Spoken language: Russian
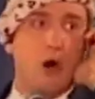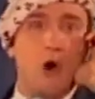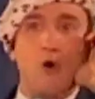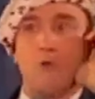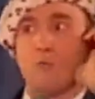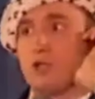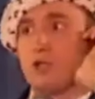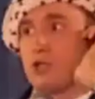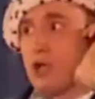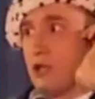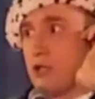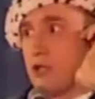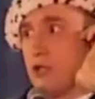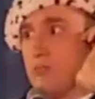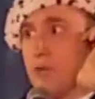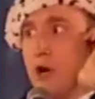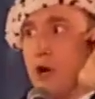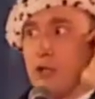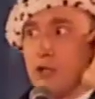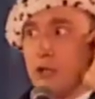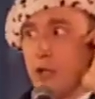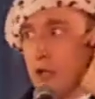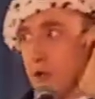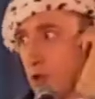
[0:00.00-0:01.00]
сама убежать не
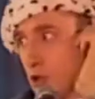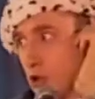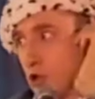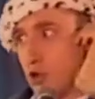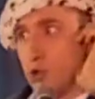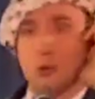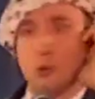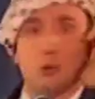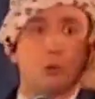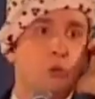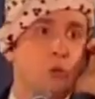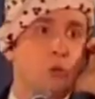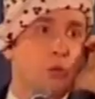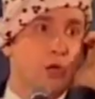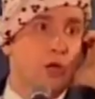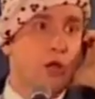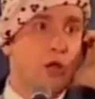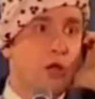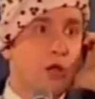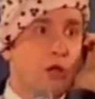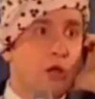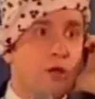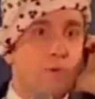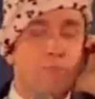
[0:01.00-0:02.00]
могла, она чё,
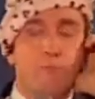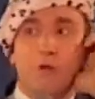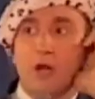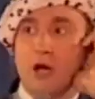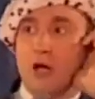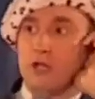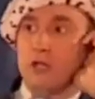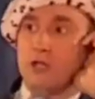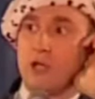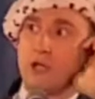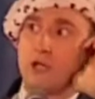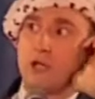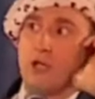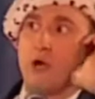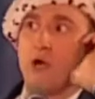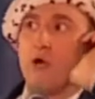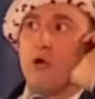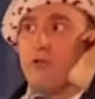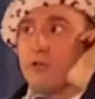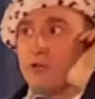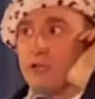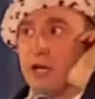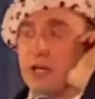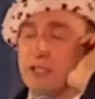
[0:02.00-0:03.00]
дура, бегать от
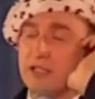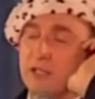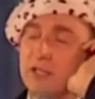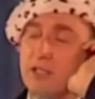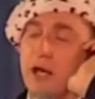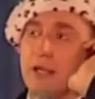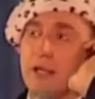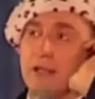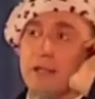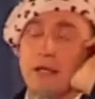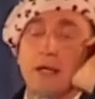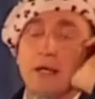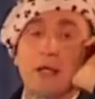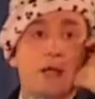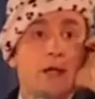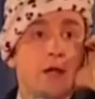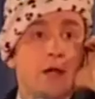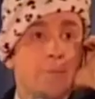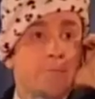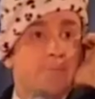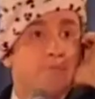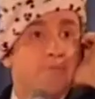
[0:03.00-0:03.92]
такого достатка.